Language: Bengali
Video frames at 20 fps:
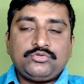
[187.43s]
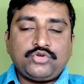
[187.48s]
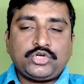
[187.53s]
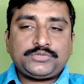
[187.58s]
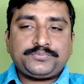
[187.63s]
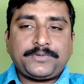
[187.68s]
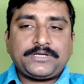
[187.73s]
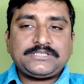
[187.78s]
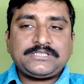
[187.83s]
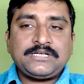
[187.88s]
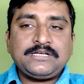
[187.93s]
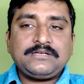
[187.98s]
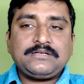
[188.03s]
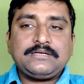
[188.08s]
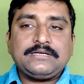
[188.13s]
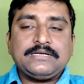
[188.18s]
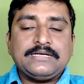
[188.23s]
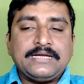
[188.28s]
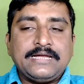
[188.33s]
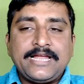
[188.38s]
দশ পার্সেন্ট
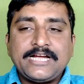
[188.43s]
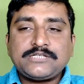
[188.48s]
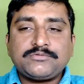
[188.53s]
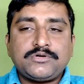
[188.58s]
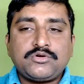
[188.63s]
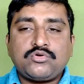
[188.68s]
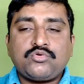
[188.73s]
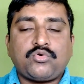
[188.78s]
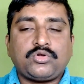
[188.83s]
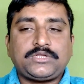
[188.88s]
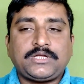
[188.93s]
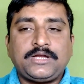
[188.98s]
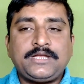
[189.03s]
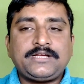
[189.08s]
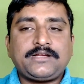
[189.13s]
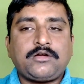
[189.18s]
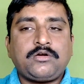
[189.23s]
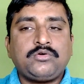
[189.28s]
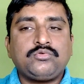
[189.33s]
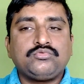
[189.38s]
নেক্সট বলে কোনো কথা
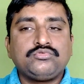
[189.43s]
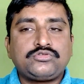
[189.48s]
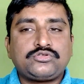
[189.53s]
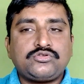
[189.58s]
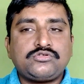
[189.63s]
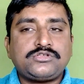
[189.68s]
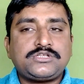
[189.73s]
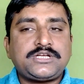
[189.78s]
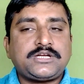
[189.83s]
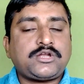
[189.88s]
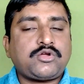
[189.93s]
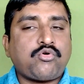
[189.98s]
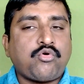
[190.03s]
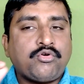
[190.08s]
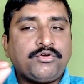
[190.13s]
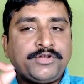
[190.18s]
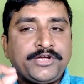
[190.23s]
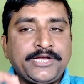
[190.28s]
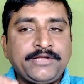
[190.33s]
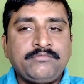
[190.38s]
নেই কারণ উৎসশ্রী একটা
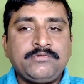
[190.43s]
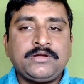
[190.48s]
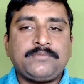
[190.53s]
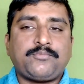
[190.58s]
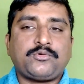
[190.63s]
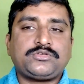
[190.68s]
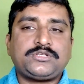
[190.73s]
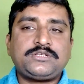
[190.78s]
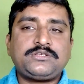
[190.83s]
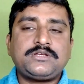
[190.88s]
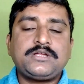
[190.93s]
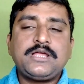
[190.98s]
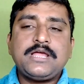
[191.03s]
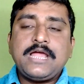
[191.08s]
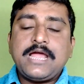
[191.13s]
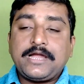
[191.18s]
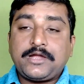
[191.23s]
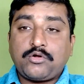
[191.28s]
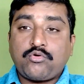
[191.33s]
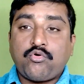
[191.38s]
কন্টিনিউইং প্রসেস
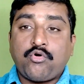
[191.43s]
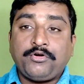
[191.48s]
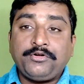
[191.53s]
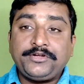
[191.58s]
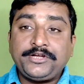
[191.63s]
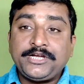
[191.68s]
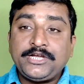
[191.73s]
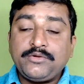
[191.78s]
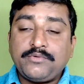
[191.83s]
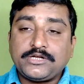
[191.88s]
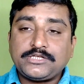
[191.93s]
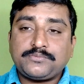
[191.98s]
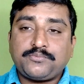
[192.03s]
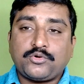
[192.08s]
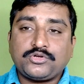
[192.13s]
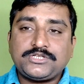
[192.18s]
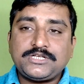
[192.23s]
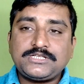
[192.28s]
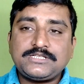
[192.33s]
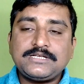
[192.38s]
এটা কন্টিনিউয়াস
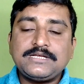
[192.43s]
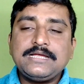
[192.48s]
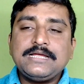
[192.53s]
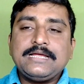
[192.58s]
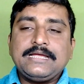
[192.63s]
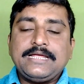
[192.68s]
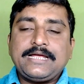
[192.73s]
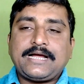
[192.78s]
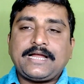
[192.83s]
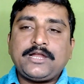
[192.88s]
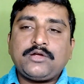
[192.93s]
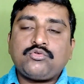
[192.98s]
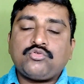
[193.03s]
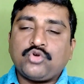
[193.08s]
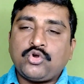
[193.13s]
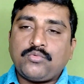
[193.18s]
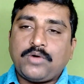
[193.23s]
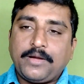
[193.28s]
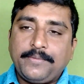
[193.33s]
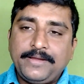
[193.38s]
প্রসেস এখানে
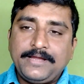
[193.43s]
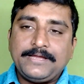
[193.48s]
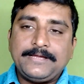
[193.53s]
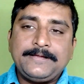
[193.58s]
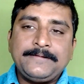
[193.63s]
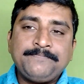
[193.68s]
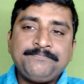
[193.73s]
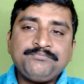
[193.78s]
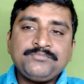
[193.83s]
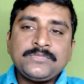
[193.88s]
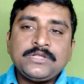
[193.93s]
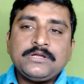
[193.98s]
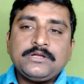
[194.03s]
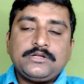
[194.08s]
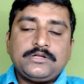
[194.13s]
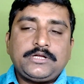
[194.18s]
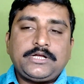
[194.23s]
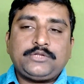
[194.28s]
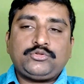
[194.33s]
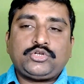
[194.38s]
কোনোভাবেই
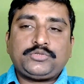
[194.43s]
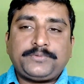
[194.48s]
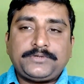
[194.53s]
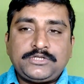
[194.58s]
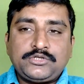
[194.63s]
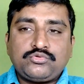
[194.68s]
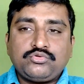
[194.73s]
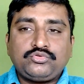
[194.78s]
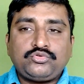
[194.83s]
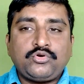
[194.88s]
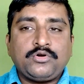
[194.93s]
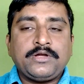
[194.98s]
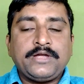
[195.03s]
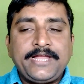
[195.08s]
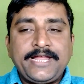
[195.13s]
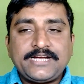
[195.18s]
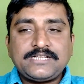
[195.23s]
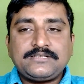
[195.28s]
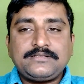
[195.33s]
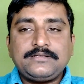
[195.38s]
দশ পার্সেন্ট সূত্র
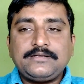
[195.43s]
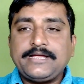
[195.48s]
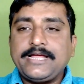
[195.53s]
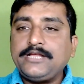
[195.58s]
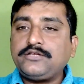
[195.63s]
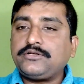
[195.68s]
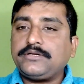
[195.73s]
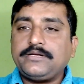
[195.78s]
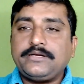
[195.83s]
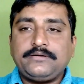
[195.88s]
নেক্সট এই